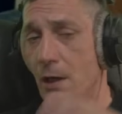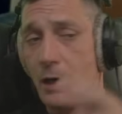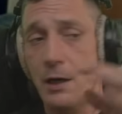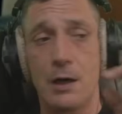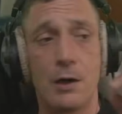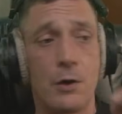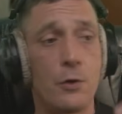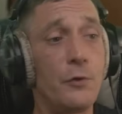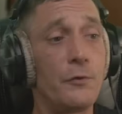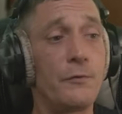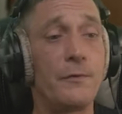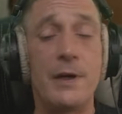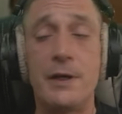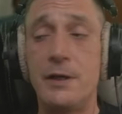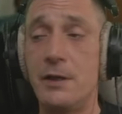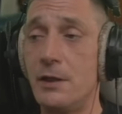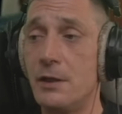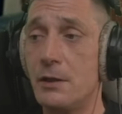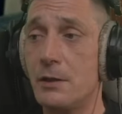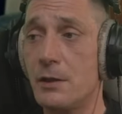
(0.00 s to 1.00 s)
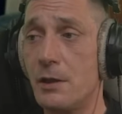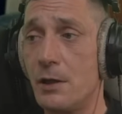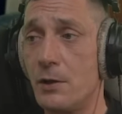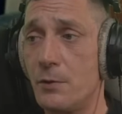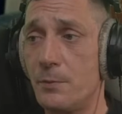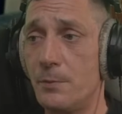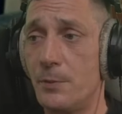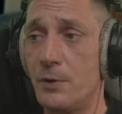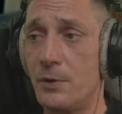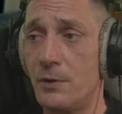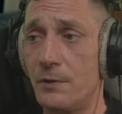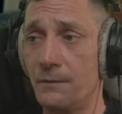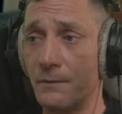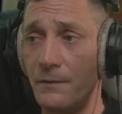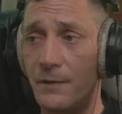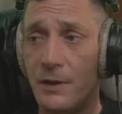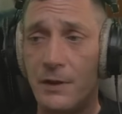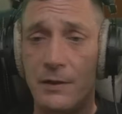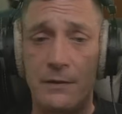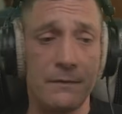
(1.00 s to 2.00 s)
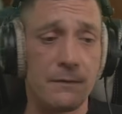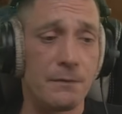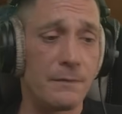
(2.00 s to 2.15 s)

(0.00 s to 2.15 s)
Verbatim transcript: Auch wenn ihr glaubt, irgendwie,